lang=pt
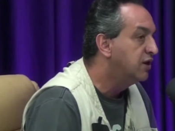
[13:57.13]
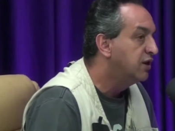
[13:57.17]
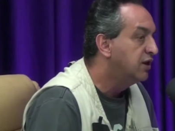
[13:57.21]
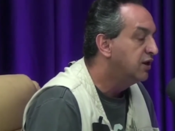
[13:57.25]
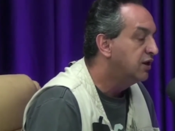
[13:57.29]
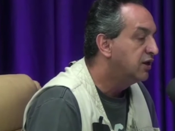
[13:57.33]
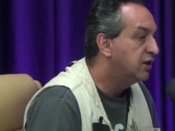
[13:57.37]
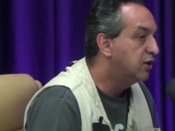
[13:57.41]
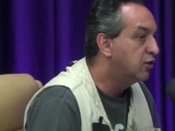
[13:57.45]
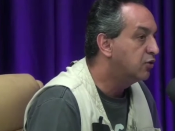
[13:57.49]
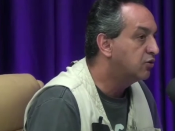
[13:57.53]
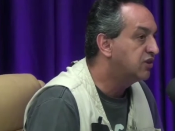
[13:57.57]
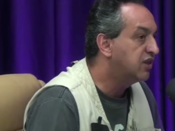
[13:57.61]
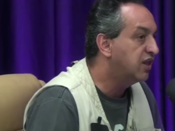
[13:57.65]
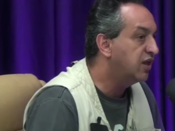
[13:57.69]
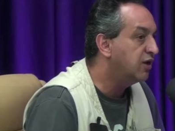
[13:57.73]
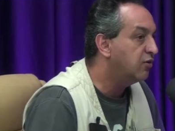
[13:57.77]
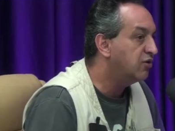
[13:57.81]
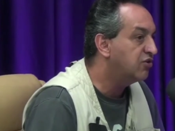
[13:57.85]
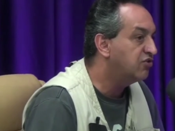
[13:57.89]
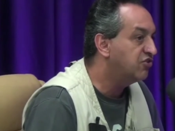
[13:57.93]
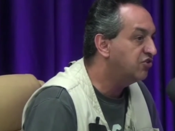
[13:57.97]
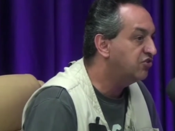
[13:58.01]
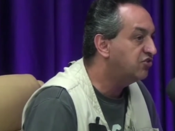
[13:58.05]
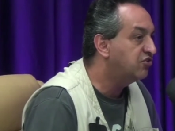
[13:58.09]
que eu tenho,
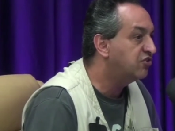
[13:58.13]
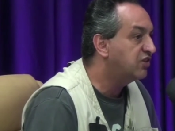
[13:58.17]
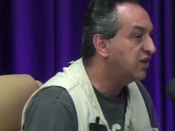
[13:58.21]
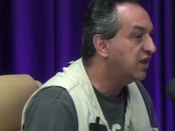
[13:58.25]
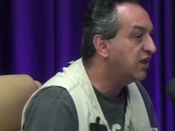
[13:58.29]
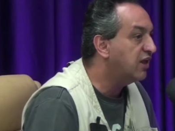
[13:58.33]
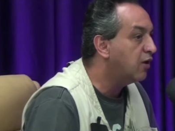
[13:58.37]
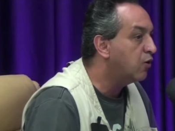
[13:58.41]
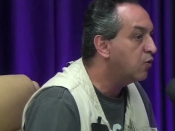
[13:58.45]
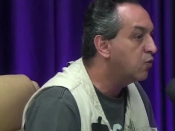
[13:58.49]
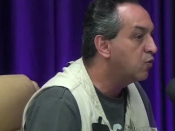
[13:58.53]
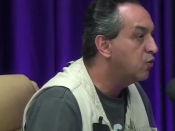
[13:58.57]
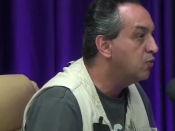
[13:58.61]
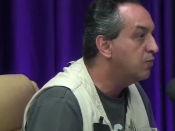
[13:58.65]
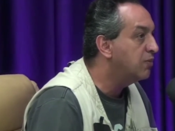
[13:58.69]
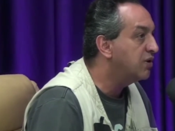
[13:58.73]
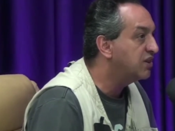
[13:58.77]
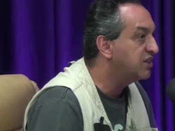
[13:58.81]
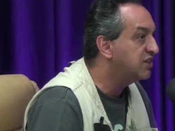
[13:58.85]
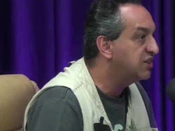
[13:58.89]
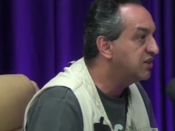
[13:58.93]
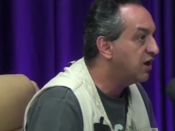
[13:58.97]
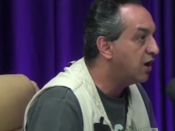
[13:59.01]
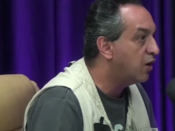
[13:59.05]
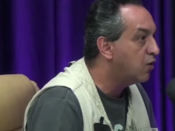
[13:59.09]
a gente tem
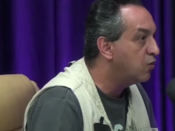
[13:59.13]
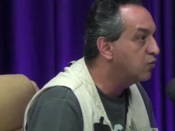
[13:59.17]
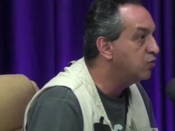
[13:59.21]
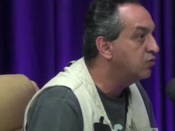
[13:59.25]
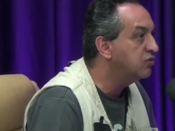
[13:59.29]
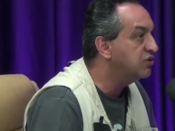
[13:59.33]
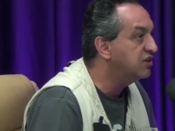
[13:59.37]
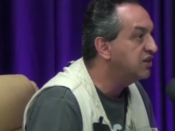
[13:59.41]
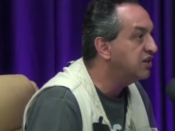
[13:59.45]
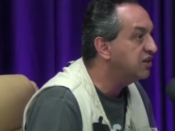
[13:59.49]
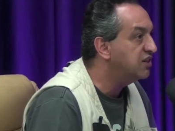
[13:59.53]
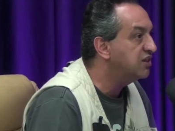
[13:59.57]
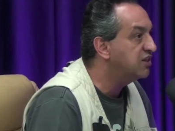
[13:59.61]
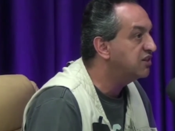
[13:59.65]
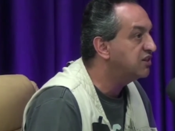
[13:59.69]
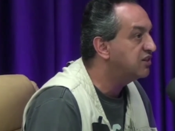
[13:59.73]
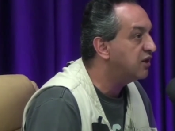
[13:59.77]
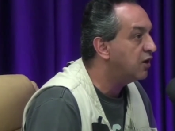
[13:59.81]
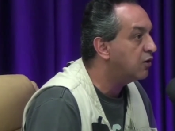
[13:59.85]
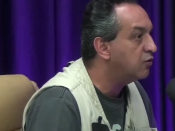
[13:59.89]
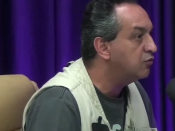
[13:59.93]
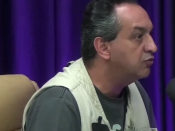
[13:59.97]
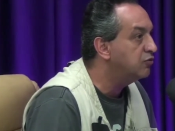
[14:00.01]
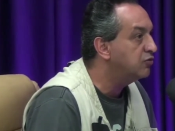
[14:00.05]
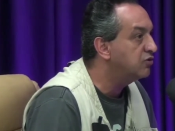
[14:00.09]
algumas, alguns desses
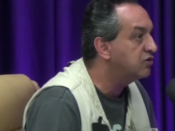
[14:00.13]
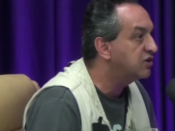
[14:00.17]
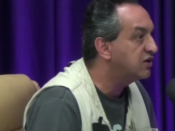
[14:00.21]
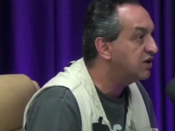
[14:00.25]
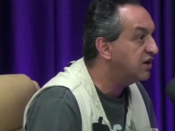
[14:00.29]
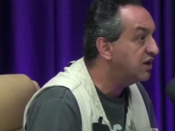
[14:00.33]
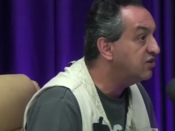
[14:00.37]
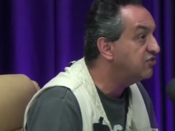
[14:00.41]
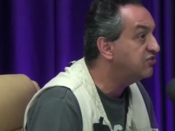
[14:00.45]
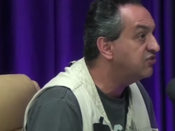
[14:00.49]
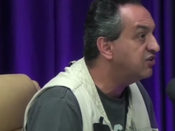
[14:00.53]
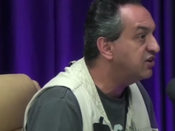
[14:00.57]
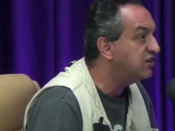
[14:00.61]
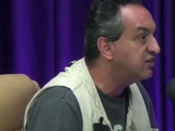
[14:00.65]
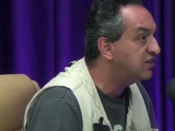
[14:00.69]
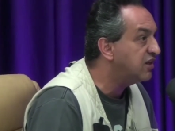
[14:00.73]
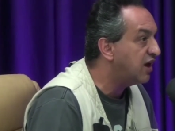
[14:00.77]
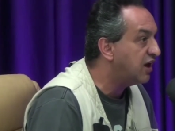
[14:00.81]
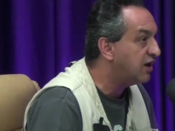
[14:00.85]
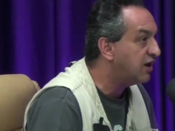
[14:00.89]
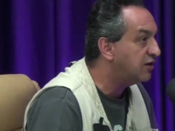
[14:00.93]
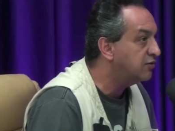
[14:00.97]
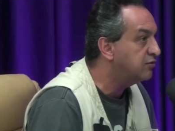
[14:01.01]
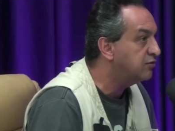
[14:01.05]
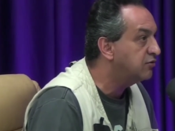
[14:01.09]
áudios
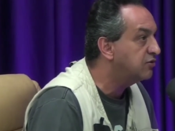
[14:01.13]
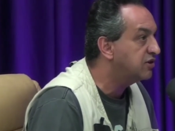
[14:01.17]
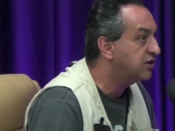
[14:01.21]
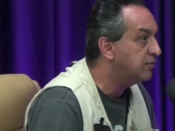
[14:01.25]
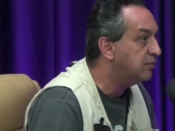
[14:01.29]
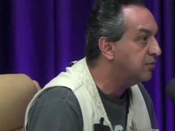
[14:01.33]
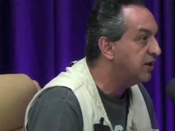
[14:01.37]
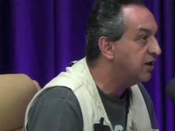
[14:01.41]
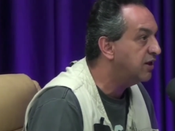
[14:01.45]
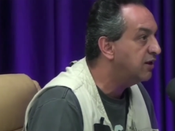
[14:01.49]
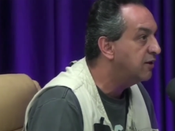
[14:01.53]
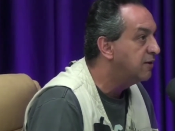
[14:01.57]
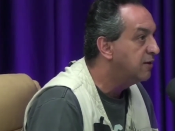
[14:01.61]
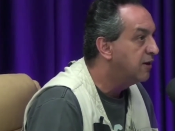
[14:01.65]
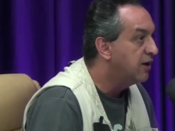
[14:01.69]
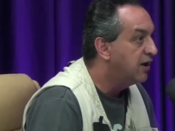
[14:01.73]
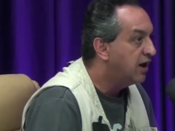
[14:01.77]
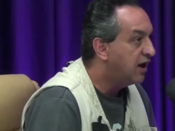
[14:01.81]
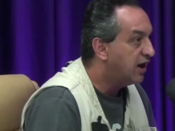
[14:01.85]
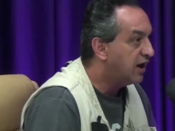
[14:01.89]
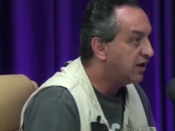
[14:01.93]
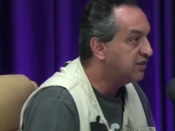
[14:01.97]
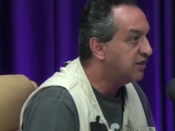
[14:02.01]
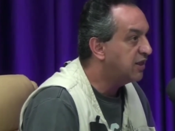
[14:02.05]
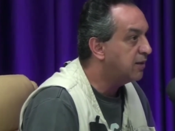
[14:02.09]
legendados também,
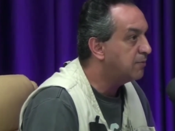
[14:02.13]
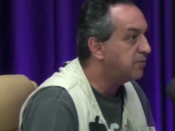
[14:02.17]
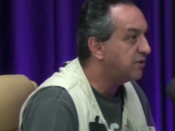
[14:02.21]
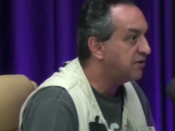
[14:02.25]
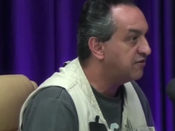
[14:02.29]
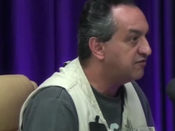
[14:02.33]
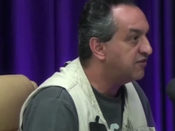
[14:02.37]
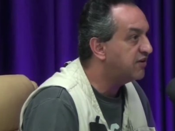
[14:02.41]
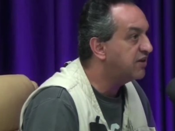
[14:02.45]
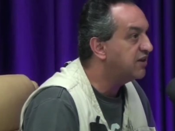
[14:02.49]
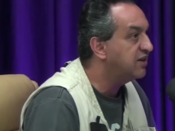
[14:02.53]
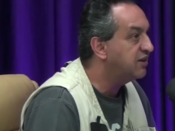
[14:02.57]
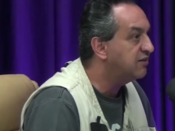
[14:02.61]
até para fa